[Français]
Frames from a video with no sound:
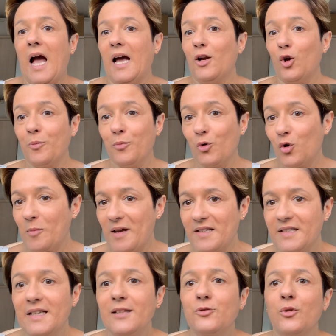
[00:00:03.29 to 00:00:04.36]
Alors pour
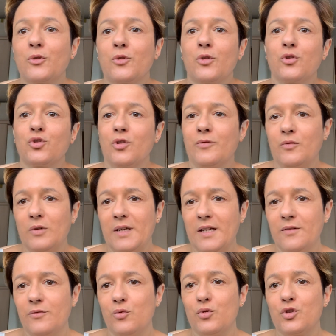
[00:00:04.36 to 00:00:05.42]
commencer, donc je
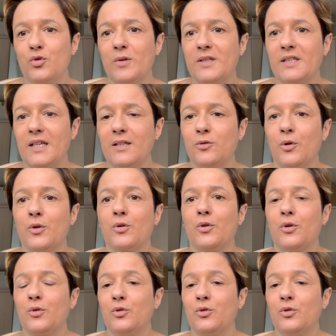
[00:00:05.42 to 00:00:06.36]
voulais vous souhaiter donc